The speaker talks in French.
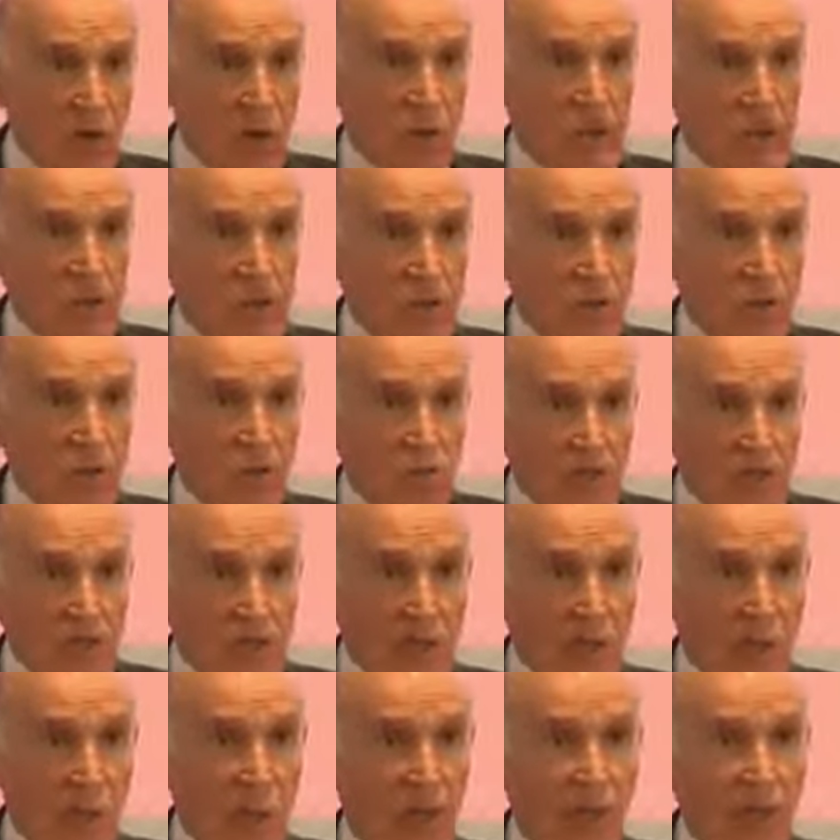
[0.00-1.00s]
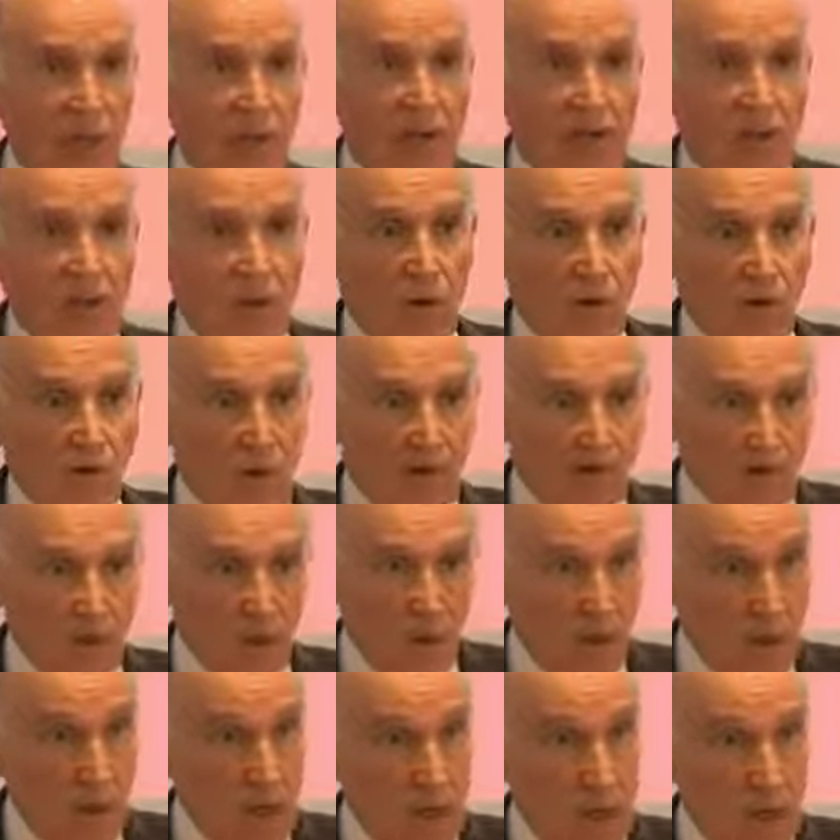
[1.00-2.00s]
cas en Turquie en,
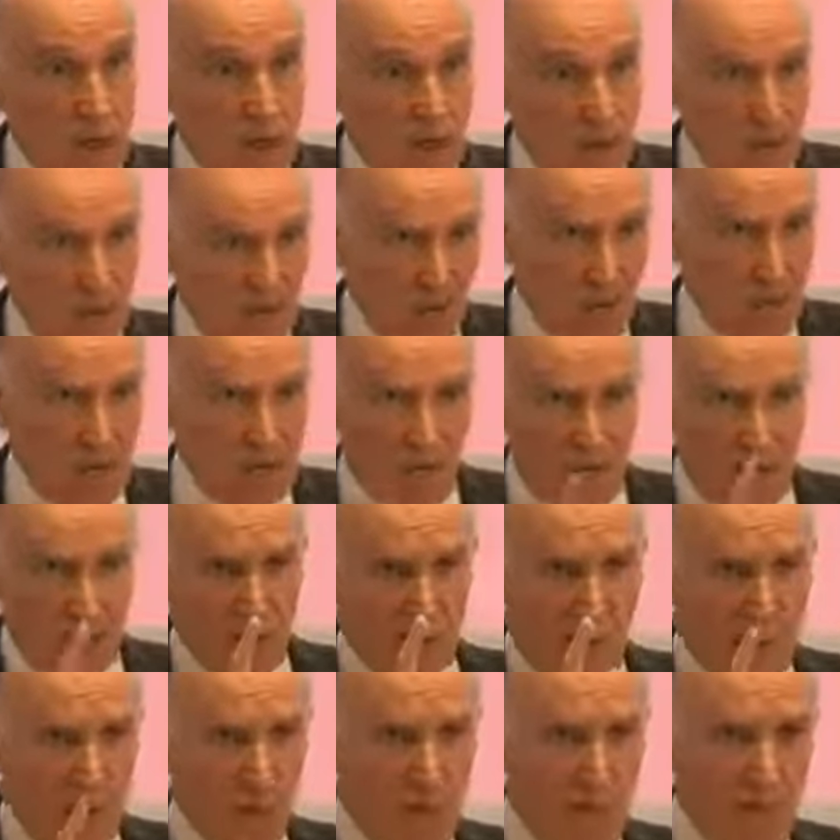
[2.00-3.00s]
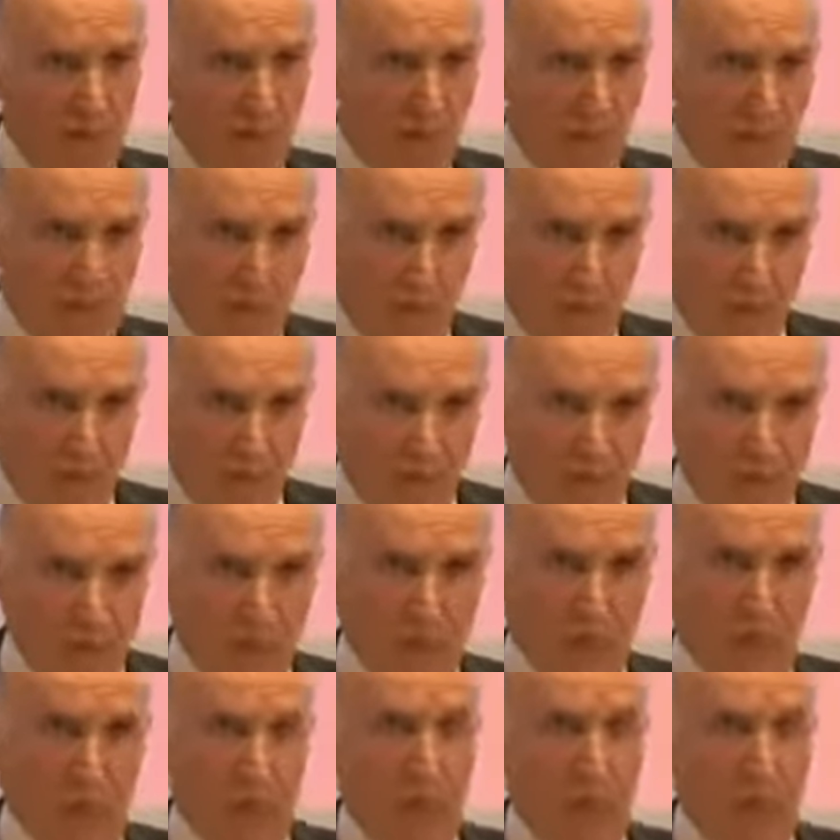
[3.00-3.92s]
1923 avec Atatürk.